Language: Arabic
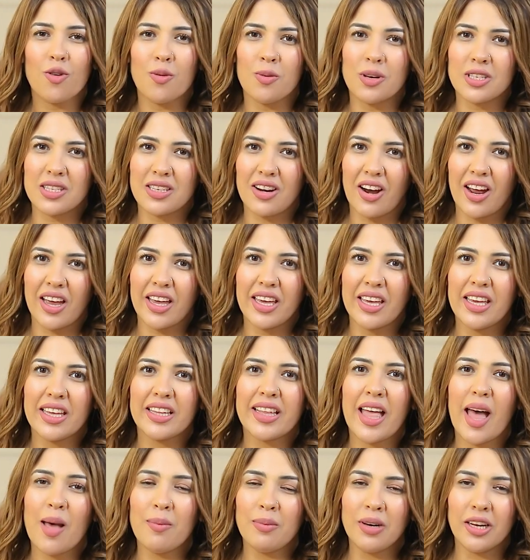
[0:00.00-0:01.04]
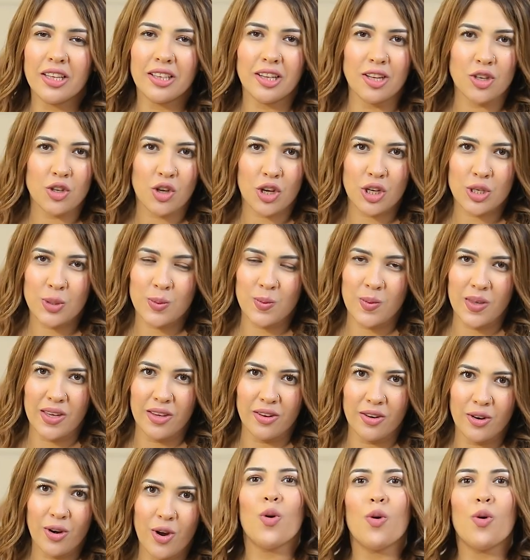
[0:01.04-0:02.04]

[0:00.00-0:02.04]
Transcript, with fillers: في مسرحية هاملت لشكسبير